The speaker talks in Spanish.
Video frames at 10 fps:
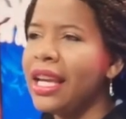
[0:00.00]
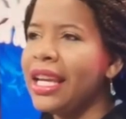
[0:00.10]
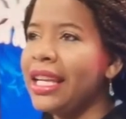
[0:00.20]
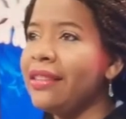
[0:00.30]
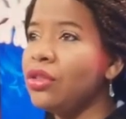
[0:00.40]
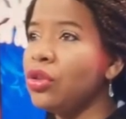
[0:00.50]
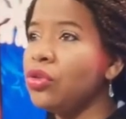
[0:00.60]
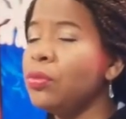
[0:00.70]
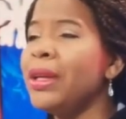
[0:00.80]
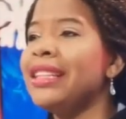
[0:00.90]
estos
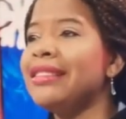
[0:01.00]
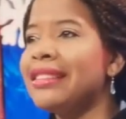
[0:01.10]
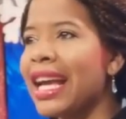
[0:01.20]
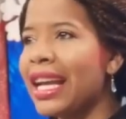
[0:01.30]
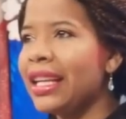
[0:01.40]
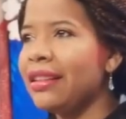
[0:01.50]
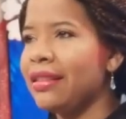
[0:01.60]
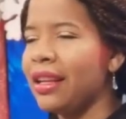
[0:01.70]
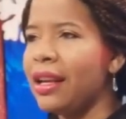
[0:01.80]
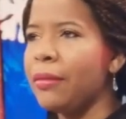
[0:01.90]
mensajes
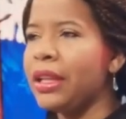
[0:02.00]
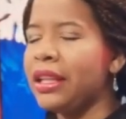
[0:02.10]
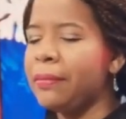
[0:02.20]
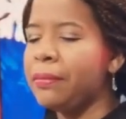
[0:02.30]
eh,